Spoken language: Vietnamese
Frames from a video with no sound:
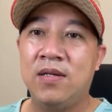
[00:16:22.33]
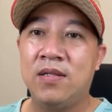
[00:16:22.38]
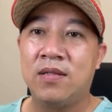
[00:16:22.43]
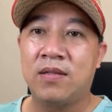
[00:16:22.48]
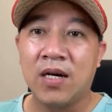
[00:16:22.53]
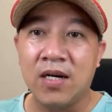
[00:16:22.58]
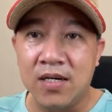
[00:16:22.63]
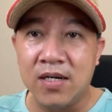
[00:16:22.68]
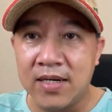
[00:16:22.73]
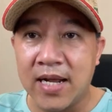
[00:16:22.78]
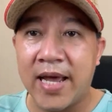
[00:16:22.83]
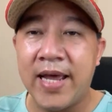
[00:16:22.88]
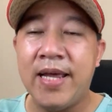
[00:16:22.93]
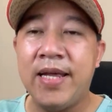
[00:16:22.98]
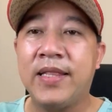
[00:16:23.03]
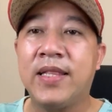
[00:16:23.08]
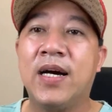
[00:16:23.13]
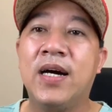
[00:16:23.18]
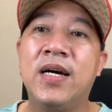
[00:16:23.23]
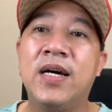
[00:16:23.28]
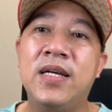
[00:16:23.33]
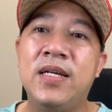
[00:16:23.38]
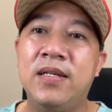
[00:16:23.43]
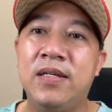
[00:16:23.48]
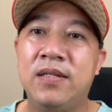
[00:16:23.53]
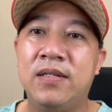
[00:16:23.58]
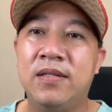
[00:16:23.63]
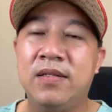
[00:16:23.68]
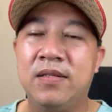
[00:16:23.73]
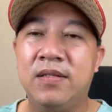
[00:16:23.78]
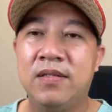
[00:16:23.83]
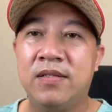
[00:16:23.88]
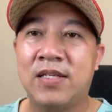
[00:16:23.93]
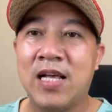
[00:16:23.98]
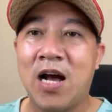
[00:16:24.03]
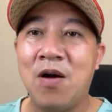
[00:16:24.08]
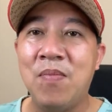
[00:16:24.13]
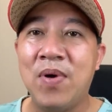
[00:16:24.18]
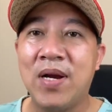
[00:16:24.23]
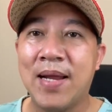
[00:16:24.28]
Từ đây tới
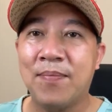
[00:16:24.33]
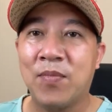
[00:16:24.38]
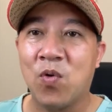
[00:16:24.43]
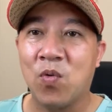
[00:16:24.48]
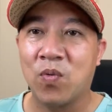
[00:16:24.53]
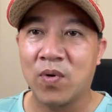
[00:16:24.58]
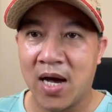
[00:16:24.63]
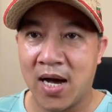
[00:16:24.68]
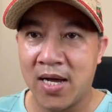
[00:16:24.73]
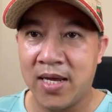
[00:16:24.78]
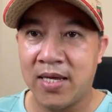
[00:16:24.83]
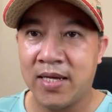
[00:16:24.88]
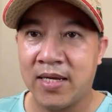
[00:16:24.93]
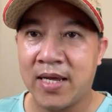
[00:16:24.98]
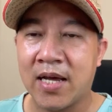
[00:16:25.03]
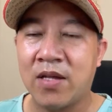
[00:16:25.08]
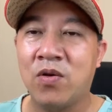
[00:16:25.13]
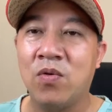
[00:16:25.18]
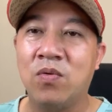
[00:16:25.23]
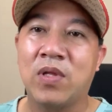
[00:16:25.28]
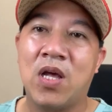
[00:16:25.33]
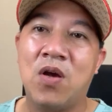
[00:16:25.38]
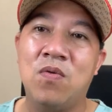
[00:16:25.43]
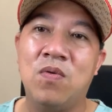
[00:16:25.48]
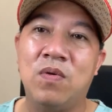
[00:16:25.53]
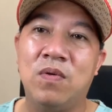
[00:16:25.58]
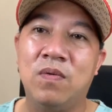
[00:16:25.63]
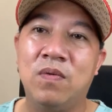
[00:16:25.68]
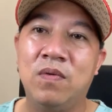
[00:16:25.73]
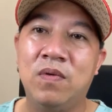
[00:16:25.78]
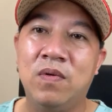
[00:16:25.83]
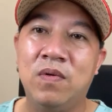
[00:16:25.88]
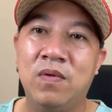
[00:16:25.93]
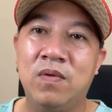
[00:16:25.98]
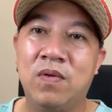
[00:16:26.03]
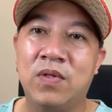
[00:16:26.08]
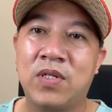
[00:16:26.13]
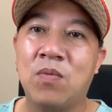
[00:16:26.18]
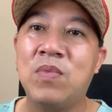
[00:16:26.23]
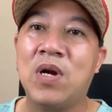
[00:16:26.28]
60 năm cuộc đời, các chú tiểu
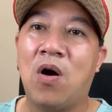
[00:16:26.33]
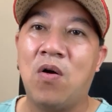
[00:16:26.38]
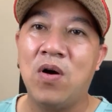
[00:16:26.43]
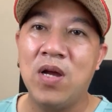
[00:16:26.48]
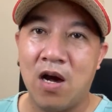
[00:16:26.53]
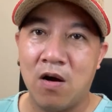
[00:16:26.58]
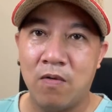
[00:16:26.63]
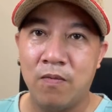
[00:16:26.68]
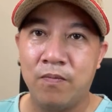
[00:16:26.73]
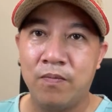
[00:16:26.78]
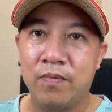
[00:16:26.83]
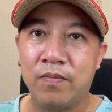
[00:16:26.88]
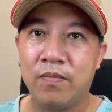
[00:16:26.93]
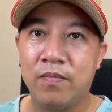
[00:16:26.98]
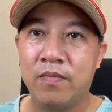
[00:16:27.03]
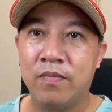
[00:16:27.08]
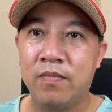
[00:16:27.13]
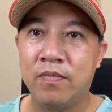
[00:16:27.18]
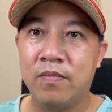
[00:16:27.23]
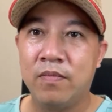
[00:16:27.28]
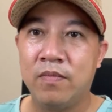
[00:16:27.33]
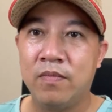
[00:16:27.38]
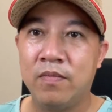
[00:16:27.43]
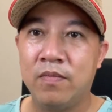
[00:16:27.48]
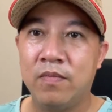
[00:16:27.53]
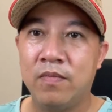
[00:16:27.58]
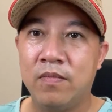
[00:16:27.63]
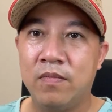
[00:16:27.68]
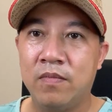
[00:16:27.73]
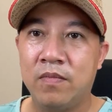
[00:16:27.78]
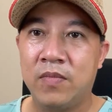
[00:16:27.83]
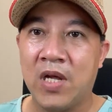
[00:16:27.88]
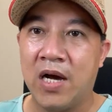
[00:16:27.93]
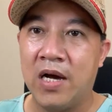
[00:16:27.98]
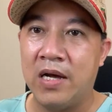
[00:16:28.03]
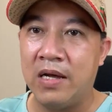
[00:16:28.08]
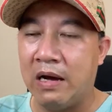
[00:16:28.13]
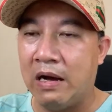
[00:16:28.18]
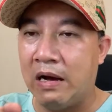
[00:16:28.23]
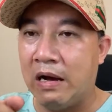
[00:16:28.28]
nó sống nổi không?
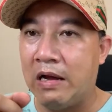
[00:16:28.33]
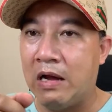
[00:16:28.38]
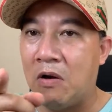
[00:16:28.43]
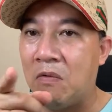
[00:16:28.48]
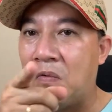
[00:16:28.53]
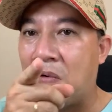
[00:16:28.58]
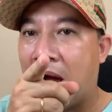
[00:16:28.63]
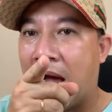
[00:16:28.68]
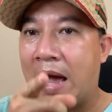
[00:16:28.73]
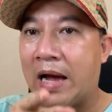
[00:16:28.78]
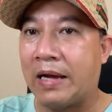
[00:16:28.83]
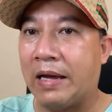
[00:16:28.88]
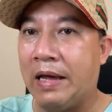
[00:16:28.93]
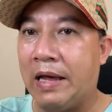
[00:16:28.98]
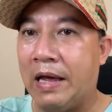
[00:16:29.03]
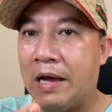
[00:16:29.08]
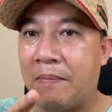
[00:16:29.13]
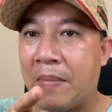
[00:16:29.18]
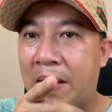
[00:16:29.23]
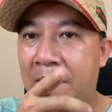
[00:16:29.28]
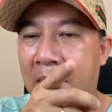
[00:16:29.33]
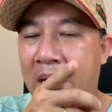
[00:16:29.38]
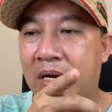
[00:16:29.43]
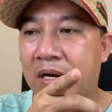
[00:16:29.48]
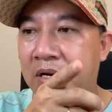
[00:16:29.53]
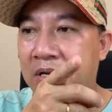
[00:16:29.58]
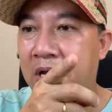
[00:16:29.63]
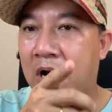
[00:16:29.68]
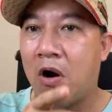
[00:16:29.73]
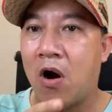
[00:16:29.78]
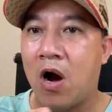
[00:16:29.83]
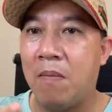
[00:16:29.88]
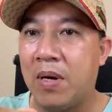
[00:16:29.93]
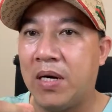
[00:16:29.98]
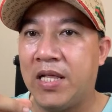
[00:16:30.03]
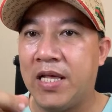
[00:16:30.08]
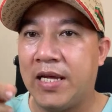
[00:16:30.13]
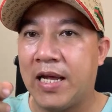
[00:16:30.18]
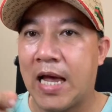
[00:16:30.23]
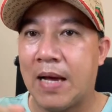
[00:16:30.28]
Trời ơi, hôm qua kìa, mấy đứa nhỏ
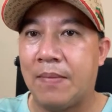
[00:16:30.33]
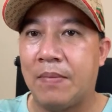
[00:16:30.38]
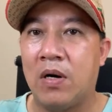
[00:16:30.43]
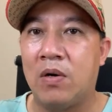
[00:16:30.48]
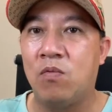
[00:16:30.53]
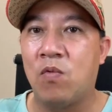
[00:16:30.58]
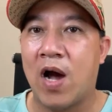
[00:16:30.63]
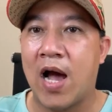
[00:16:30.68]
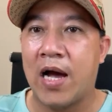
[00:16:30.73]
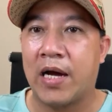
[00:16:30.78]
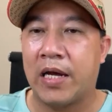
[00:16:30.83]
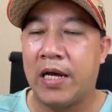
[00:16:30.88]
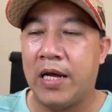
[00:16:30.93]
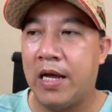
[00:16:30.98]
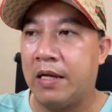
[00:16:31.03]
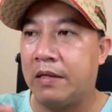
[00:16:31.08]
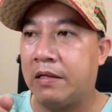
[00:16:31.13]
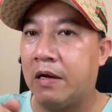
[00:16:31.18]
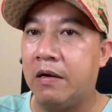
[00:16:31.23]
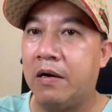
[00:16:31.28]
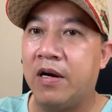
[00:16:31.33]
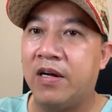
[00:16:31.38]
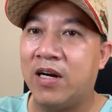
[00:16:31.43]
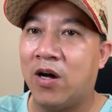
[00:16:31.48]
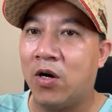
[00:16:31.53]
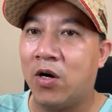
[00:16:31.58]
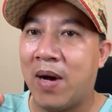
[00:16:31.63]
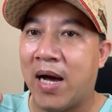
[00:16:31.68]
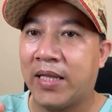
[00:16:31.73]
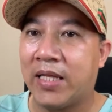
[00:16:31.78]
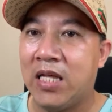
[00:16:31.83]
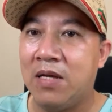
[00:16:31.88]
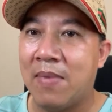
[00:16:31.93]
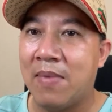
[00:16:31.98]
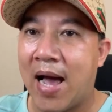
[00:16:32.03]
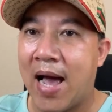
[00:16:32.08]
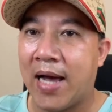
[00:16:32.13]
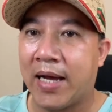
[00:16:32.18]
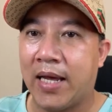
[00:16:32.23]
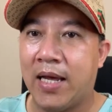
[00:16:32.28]
bên Thiền Am hôm qua kìa, trời ơi đòi 3 tỷ
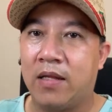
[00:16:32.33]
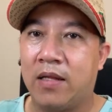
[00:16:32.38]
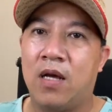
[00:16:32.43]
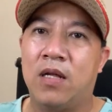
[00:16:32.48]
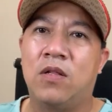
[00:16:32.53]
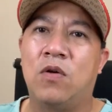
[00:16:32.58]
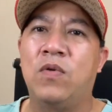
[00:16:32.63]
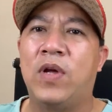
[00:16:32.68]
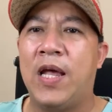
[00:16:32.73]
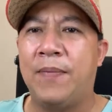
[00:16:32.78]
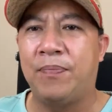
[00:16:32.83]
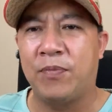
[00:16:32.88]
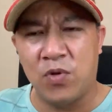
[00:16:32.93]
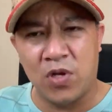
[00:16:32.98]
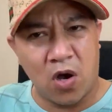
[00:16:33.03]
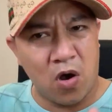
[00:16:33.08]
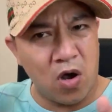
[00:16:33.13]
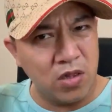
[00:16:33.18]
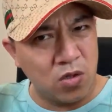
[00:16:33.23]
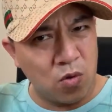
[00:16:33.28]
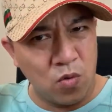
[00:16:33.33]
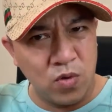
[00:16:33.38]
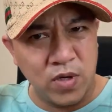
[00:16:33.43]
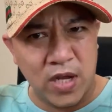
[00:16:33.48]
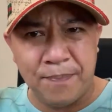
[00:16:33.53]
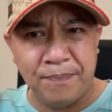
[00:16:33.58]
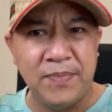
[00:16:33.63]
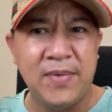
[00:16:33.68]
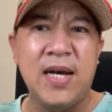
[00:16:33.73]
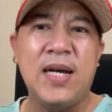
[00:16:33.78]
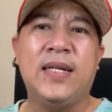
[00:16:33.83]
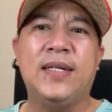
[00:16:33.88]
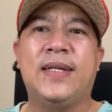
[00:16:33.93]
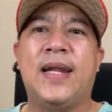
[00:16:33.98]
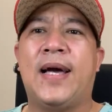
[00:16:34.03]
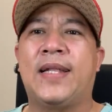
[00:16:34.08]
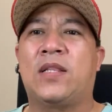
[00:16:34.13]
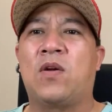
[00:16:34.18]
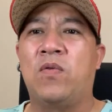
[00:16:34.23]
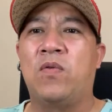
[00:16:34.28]
3 kìa, trời, tội nghiệp, tụi nhỏ tội nghiệp, rất
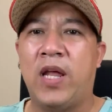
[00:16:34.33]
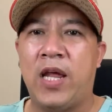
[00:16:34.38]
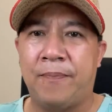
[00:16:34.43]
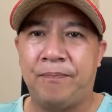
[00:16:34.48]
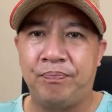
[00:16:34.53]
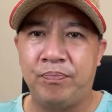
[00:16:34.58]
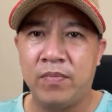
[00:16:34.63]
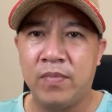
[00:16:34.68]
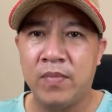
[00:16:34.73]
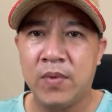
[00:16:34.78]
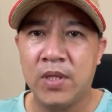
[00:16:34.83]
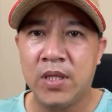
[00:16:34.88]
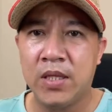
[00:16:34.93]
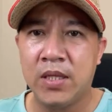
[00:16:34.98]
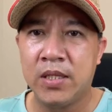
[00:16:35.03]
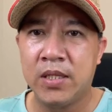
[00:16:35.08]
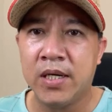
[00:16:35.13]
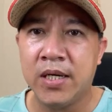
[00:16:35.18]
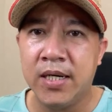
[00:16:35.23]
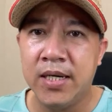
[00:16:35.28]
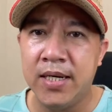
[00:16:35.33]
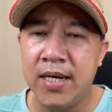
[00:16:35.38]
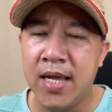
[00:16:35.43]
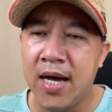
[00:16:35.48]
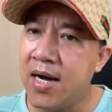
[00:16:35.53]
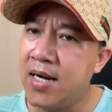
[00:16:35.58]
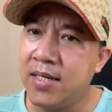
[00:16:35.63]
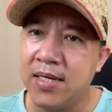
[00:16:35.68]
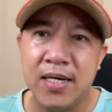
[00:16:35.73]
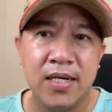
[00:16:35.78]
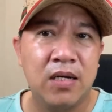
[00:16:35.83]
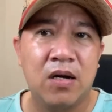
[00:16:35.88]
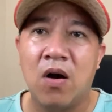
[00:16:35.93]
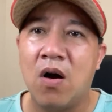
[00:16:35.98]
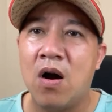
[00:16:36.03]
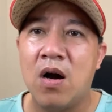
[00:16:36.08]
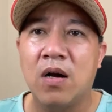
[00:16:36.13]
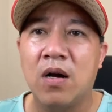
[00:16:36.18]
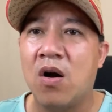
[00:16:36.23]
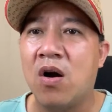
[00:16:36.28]
là tội nghiệp. Người lớn đừng
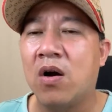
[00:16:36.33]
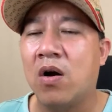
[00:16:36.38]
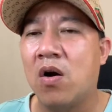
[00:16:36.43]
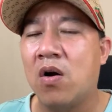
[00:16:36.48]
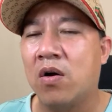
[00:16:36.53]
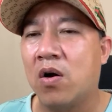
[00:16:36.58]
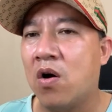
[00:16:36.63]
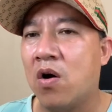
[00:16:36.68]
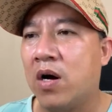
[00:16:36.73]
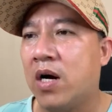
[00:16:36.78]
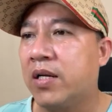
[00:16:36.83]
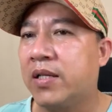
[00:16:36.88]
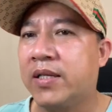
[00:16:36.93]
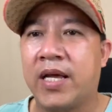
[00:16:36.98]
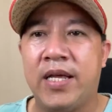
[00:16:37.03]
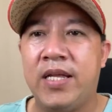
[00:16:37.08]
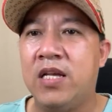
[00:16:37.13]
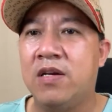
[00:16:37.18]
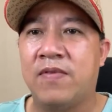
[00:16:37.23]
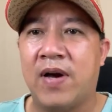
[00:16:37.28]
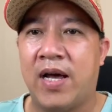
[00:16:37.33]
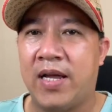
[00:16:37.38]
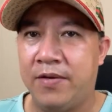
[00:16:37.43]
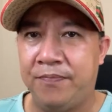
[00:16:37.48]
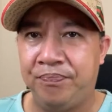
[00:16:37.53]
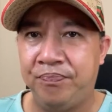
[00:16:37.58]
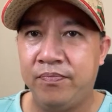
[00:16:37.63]
có ích kỷ như vậy.